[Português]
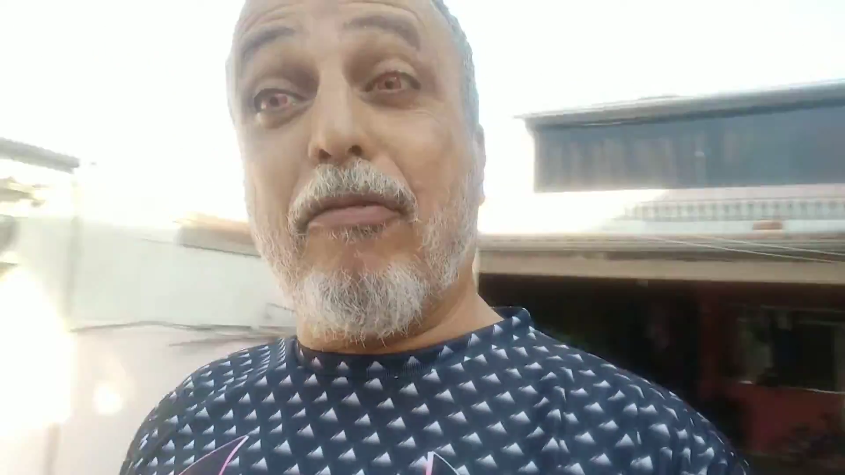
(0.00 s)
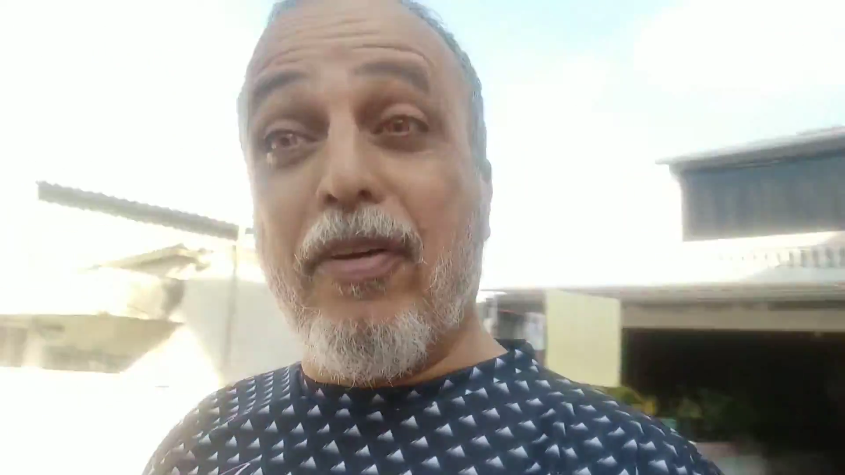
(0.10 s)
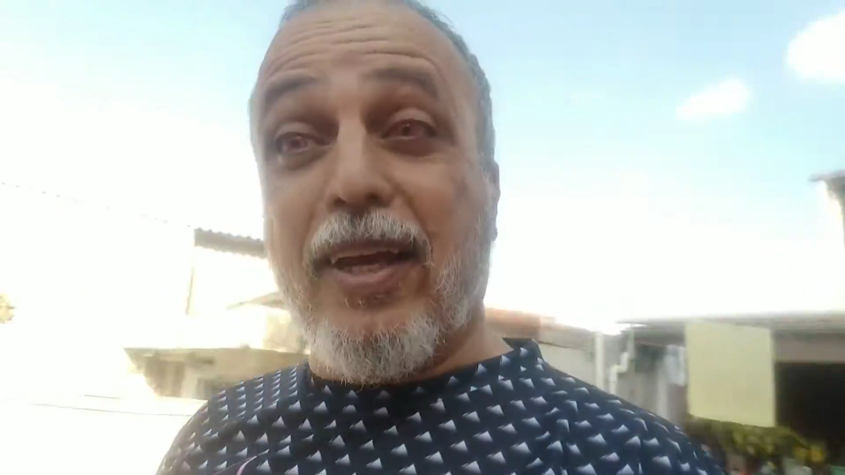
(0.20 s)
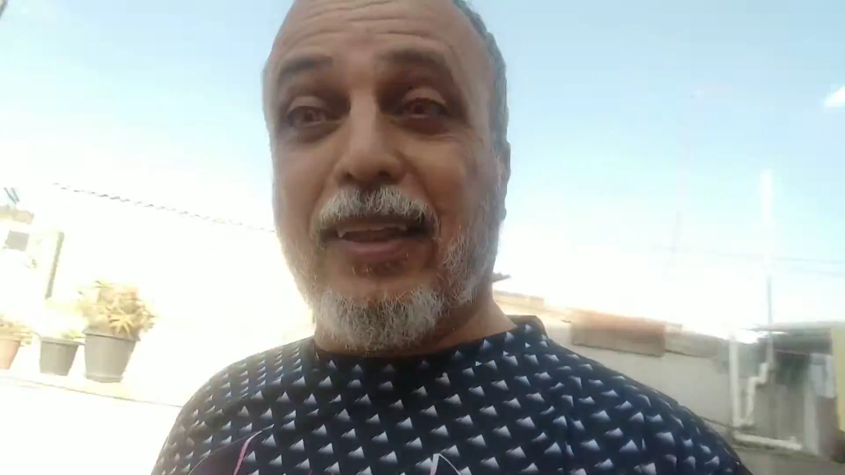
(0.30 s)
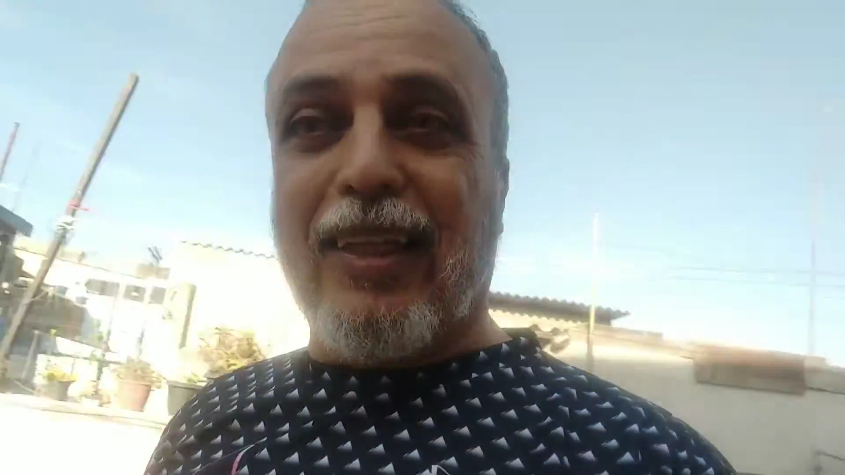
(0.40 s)

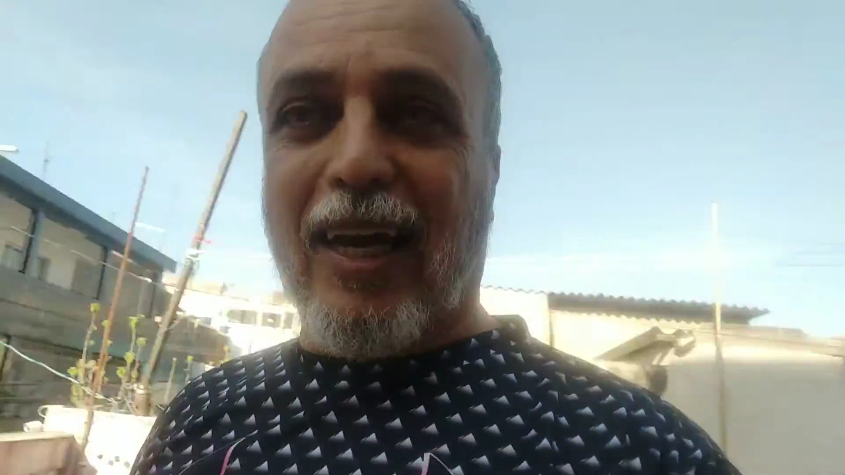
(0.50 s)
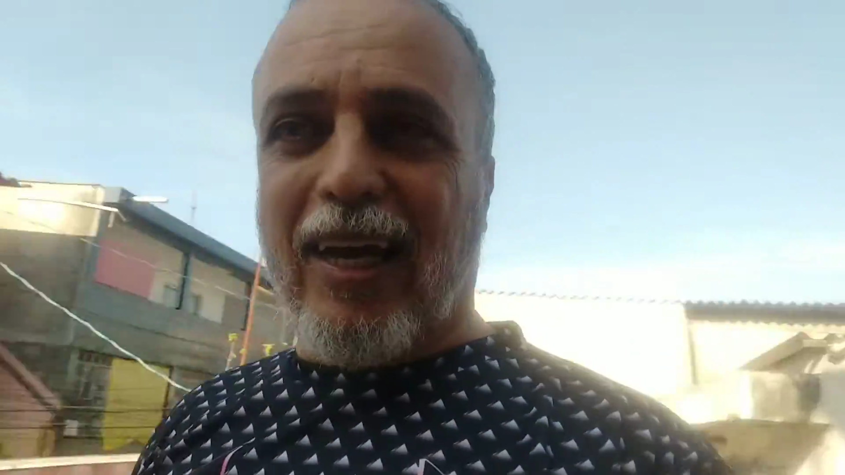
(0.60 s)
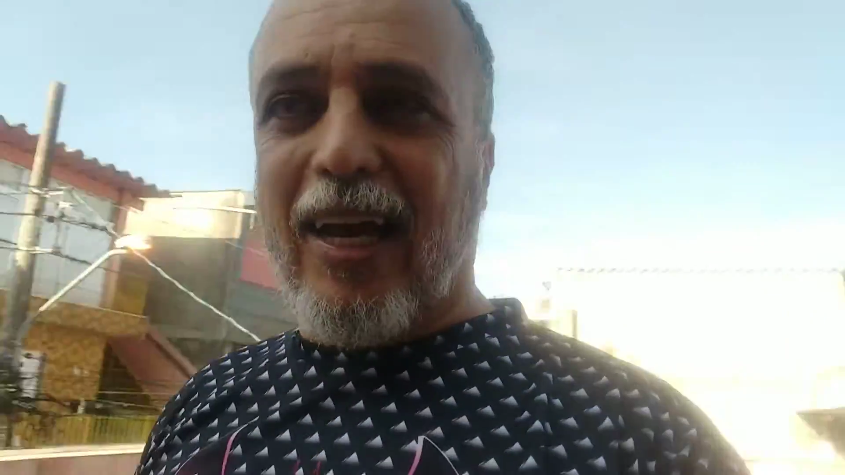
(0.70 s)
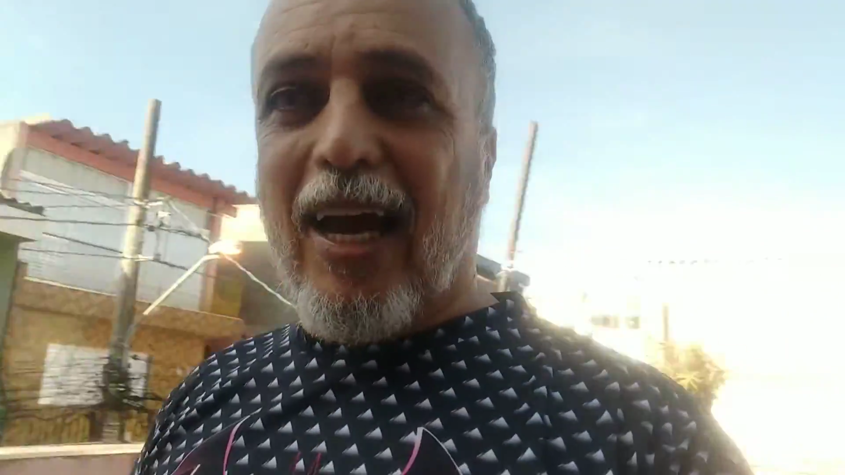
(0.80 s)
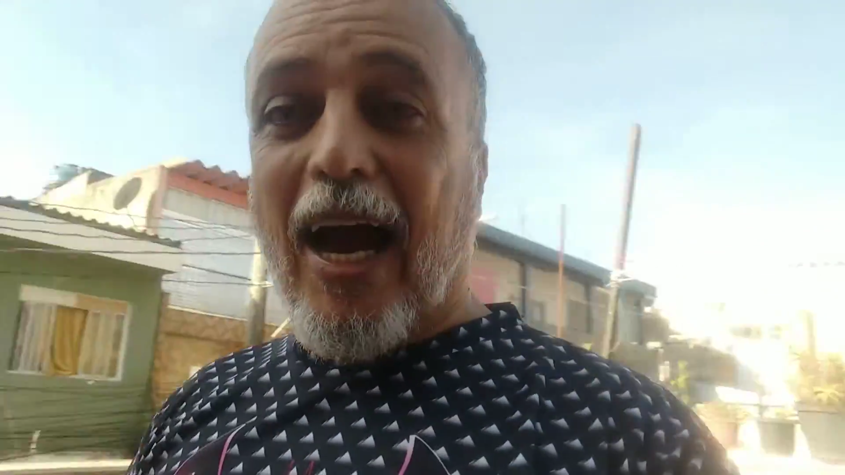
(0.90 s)

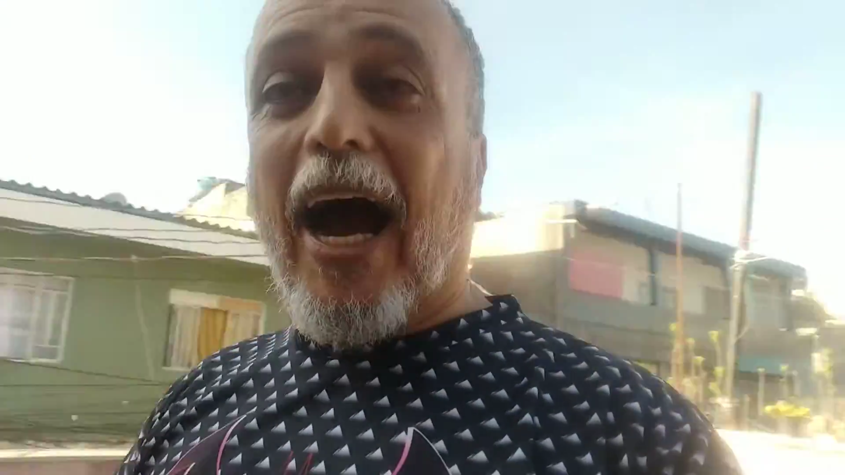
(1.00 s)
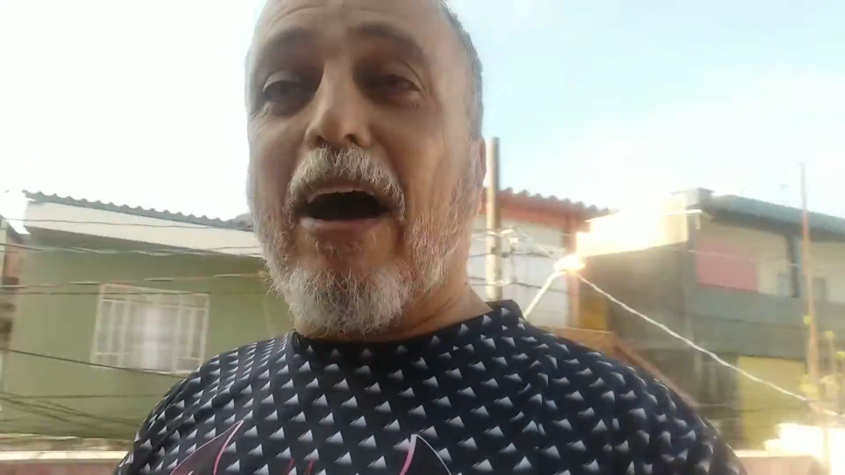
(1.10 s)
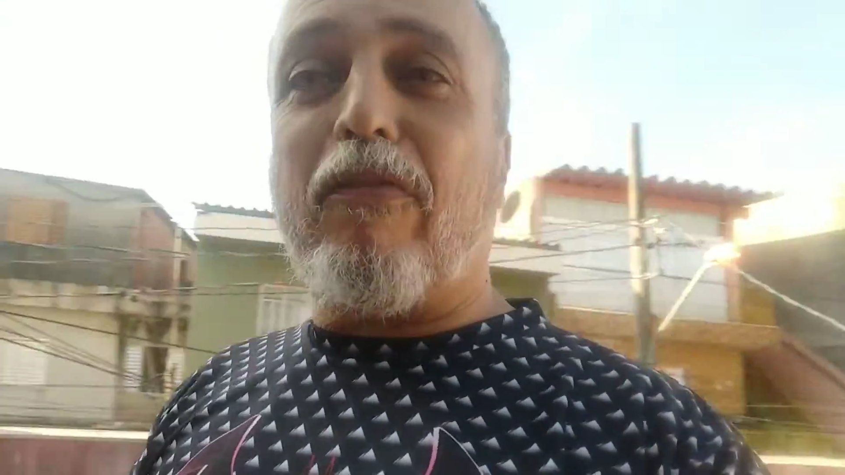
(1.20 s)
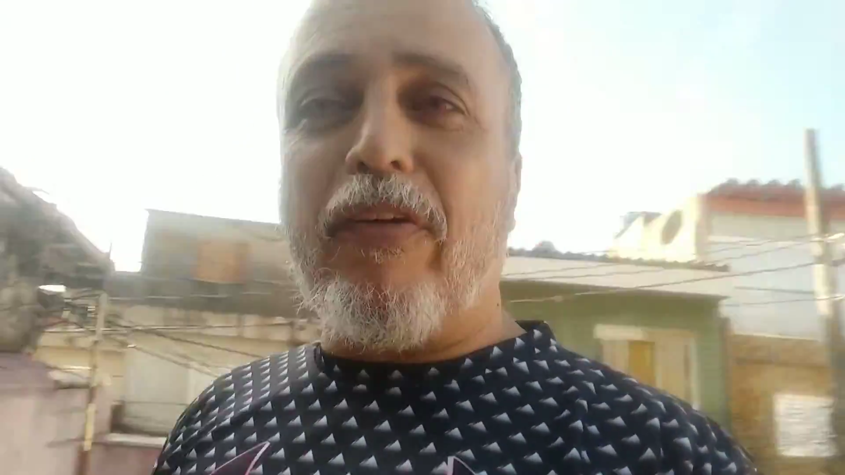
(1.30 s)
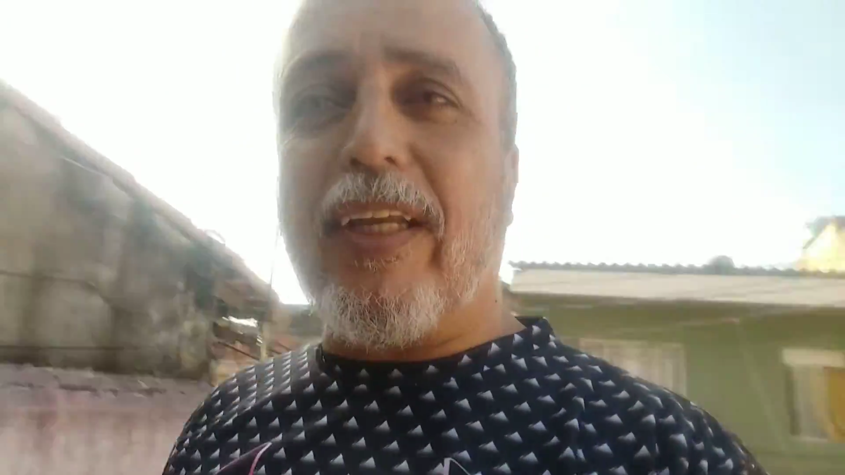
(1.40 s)
vida,
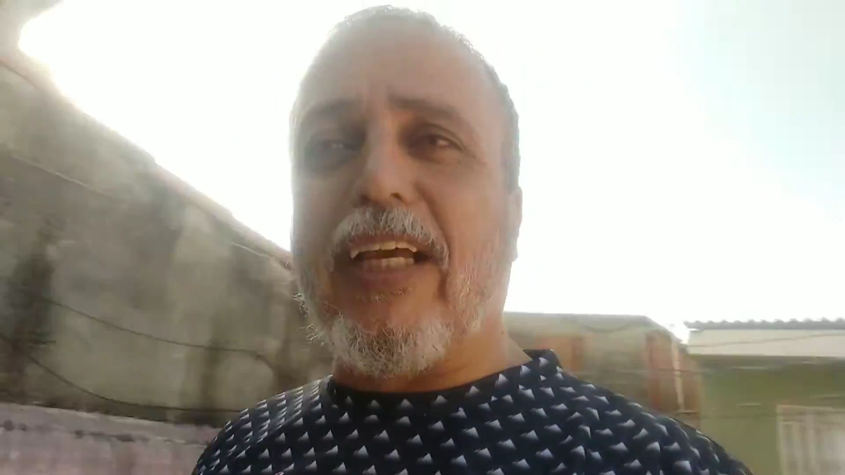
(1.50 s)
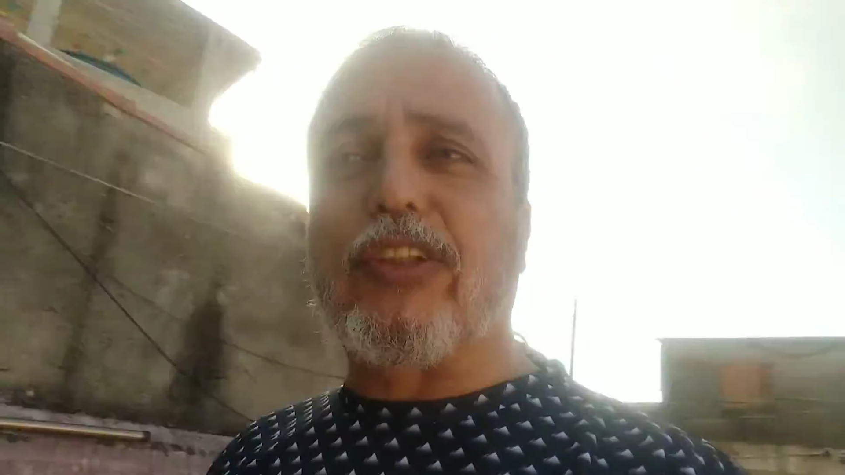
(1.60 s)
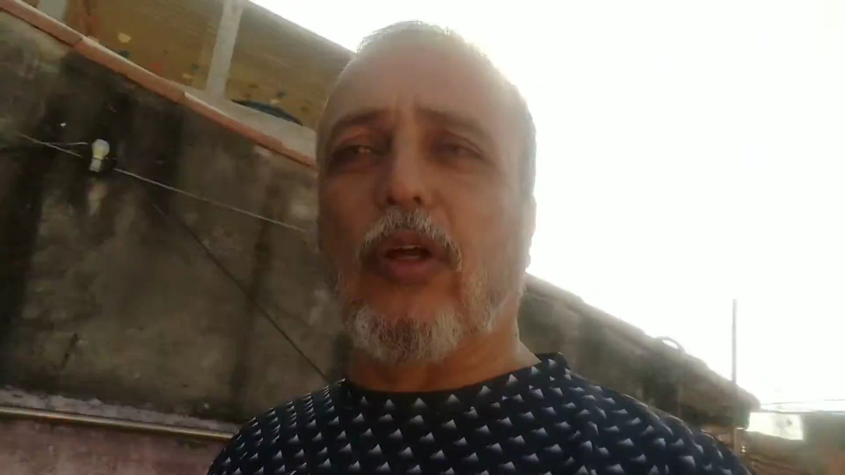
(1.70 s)
a vida